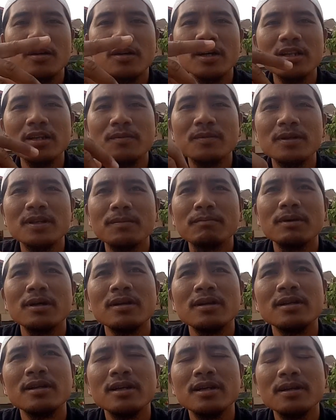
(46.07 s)
Oke
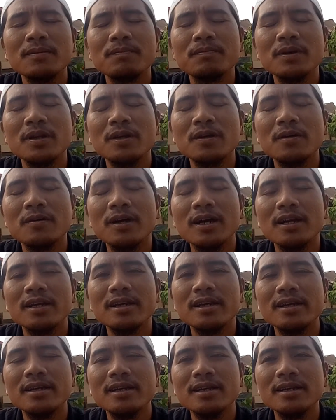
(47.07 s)
teman-teman, di video
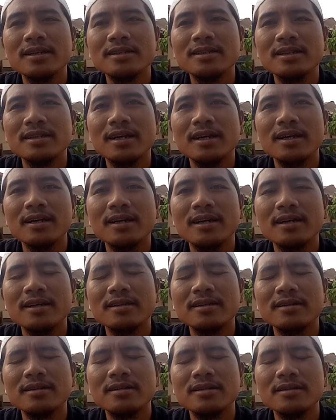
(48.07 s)
kali ini saya akan
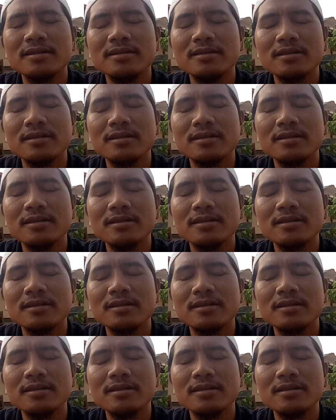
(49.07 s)
eh,